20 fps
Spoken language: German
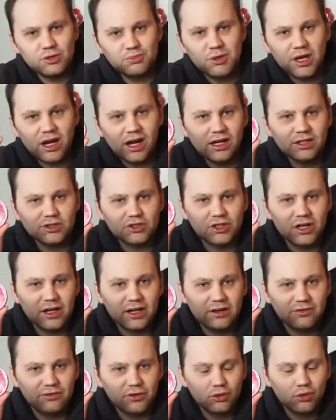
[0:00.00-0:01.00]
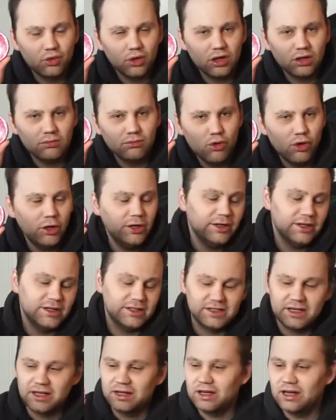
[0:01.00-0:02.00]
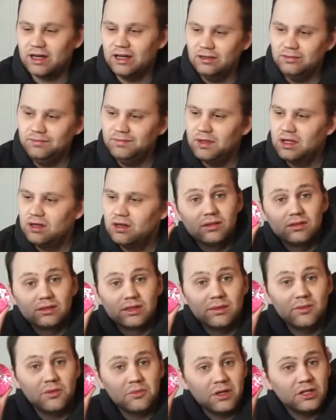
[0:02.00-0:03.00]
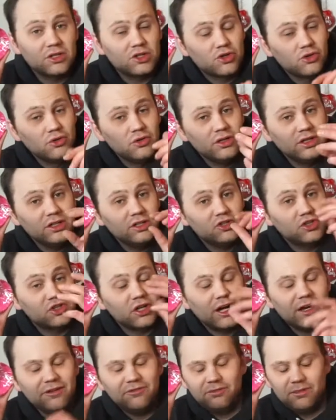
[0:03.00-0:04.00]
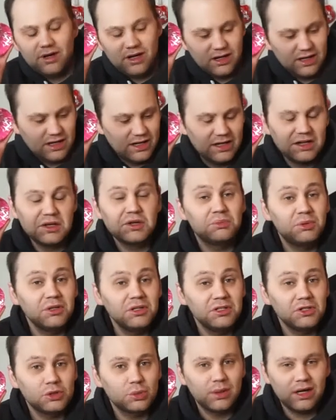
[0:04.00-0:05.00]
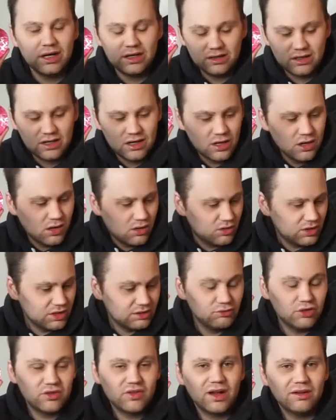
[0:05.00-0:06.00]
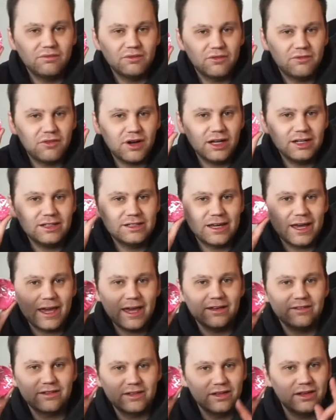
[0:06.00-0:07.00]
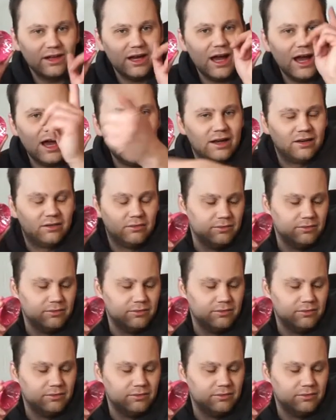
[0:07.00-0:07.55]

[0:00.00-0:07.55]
Spiralschneider für Gurken, Möhren etc., damit man schöne Streifen machen kann. Ich bin gespannt und ich würde sagen, wir fangen direkt an.